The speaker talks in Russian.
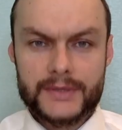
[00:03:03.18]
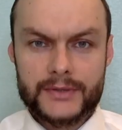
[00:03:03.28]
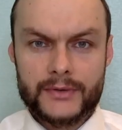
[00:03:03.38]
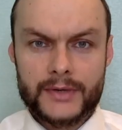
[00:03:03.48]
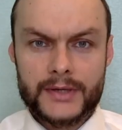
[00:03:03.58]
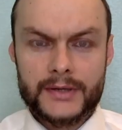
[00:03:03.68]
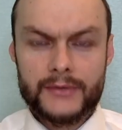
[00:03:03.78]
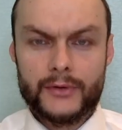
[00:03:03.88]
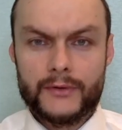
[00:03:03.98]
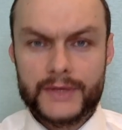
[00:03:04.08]
и истории,
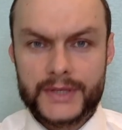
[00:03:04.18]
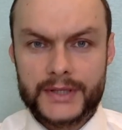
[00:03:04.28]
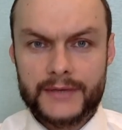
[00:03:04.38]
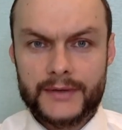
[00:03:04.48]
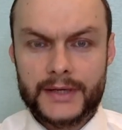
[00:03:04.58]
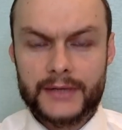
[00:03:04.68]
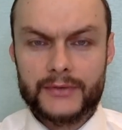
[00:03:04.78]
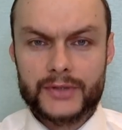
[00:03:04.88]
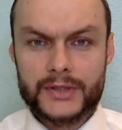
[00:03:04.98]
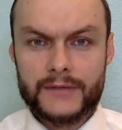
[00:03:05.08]
новый сертификат
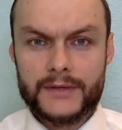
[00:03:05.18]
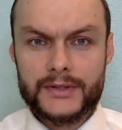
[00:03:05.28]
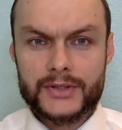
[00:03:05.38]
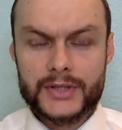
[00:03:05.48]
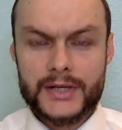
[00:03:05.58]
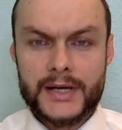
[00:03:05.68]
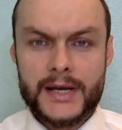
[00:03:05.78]
уже на ВНЖ.